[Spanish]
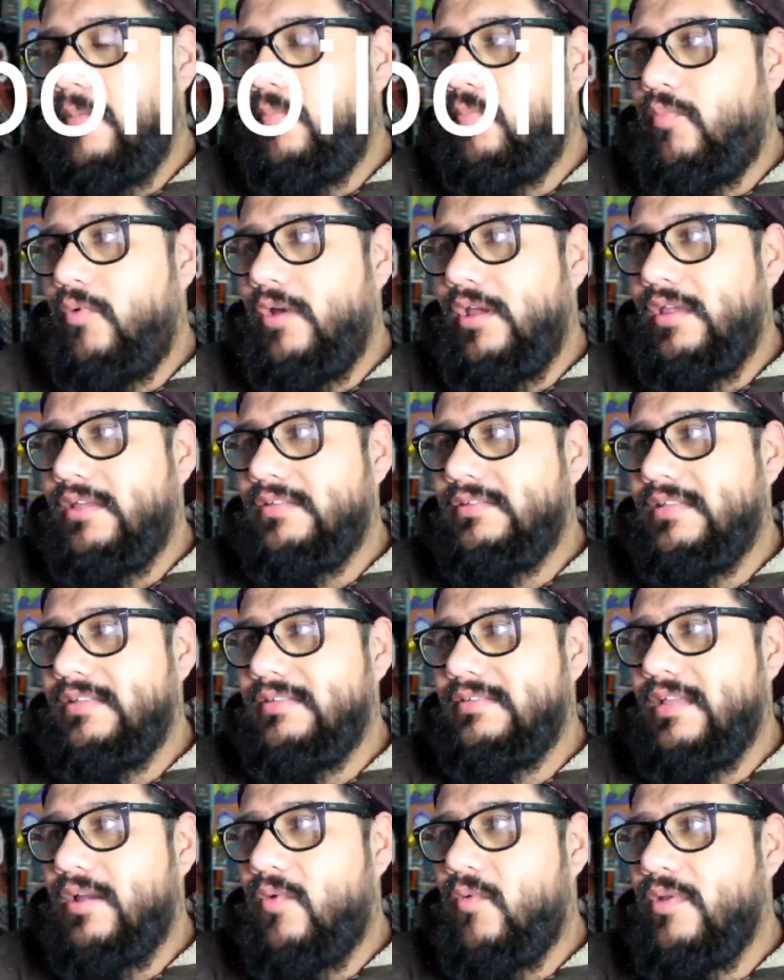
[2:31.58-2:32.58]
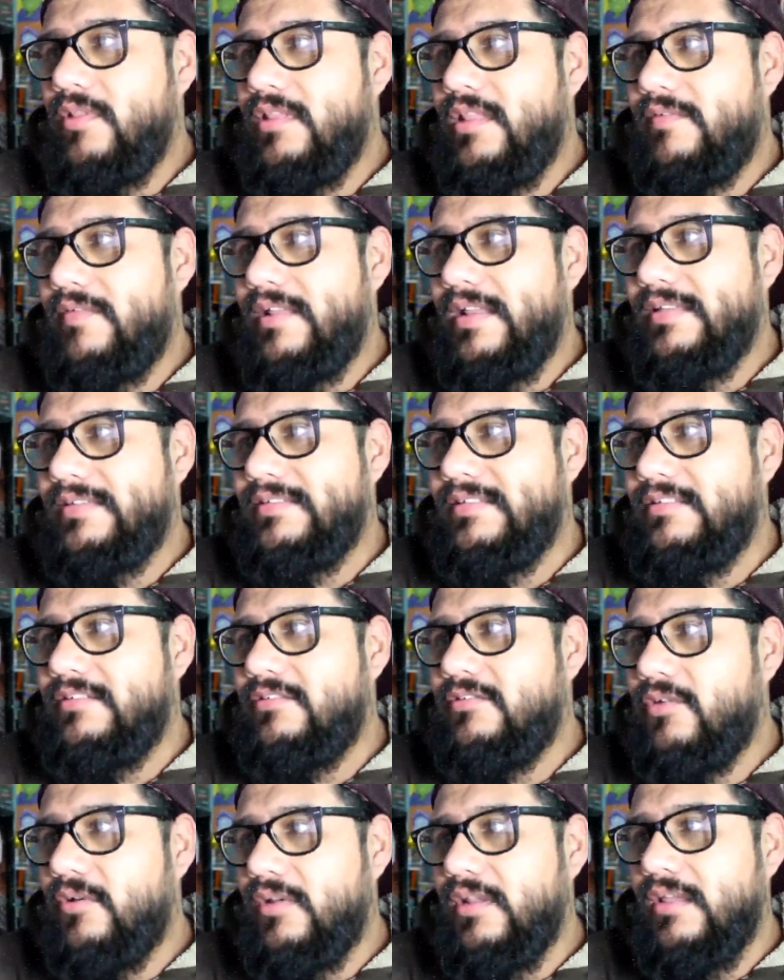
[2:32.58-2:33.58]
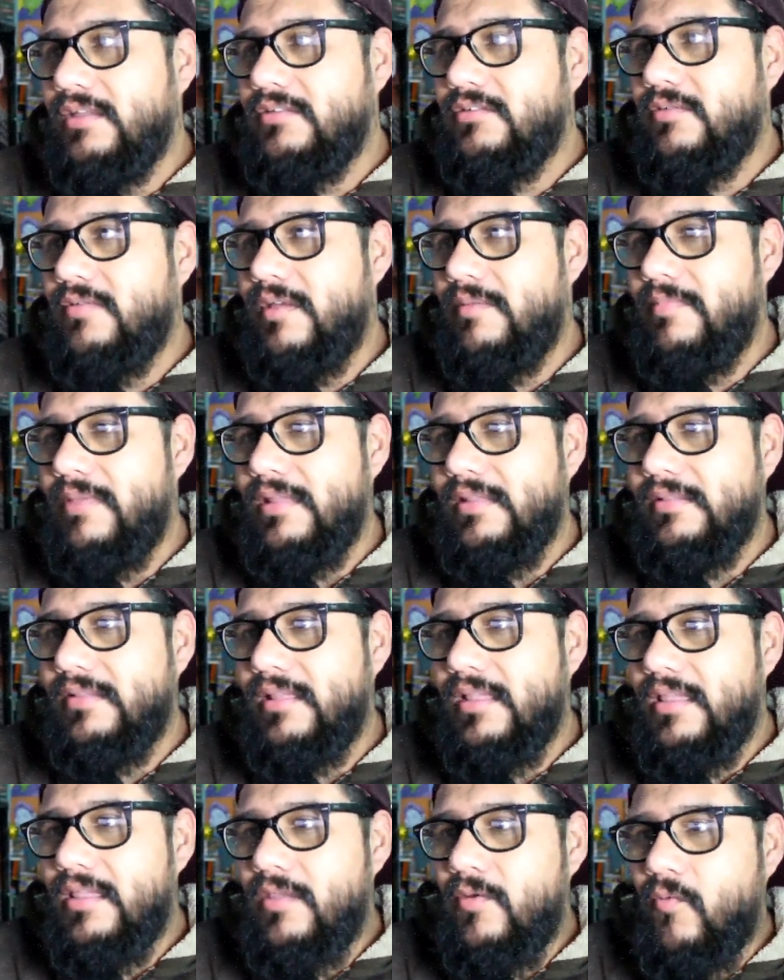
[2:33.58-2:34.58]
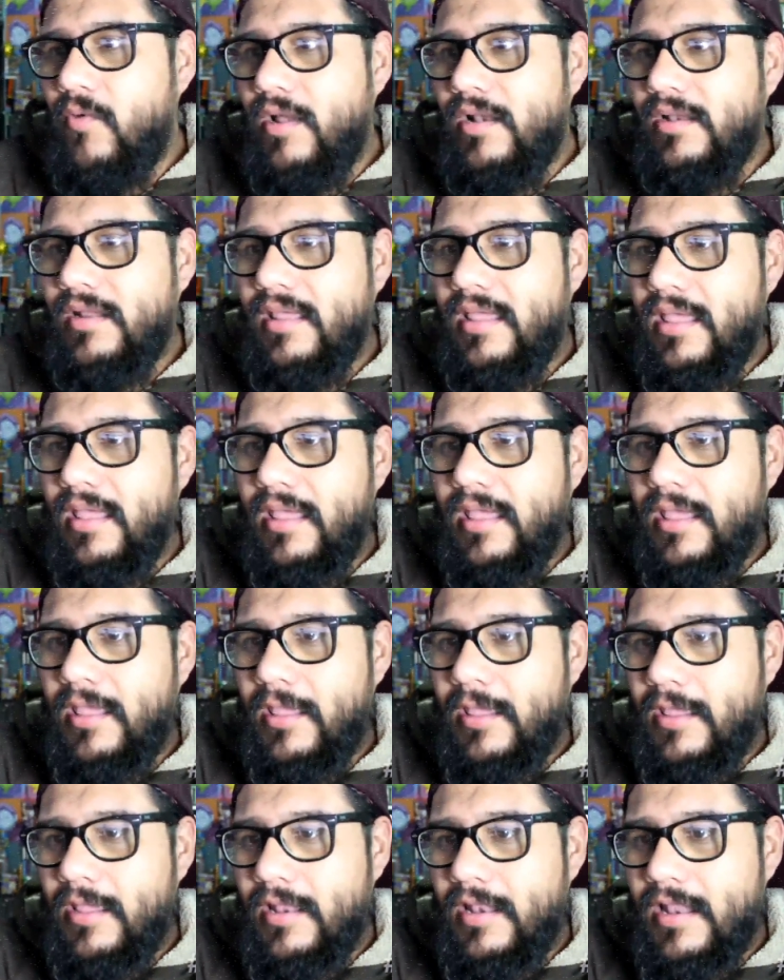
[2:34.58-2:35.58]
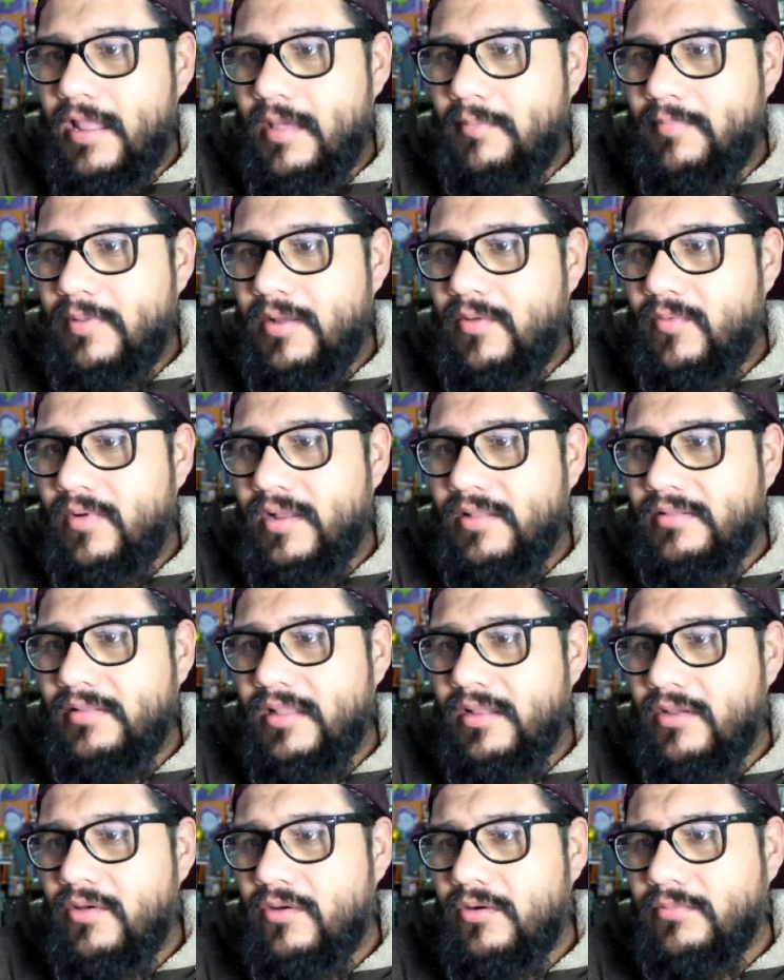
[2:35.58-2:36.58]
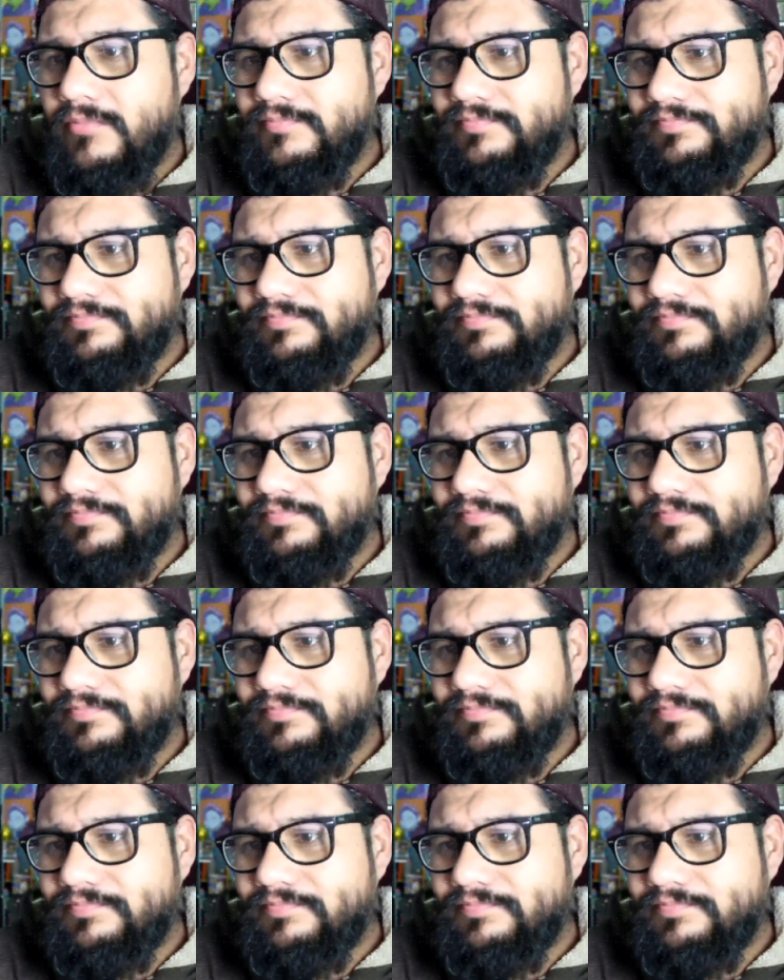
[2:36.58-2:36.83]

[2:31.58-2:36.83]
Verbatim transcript: Pues esta cuenta varias historias, obviamente, igual que la película anterior.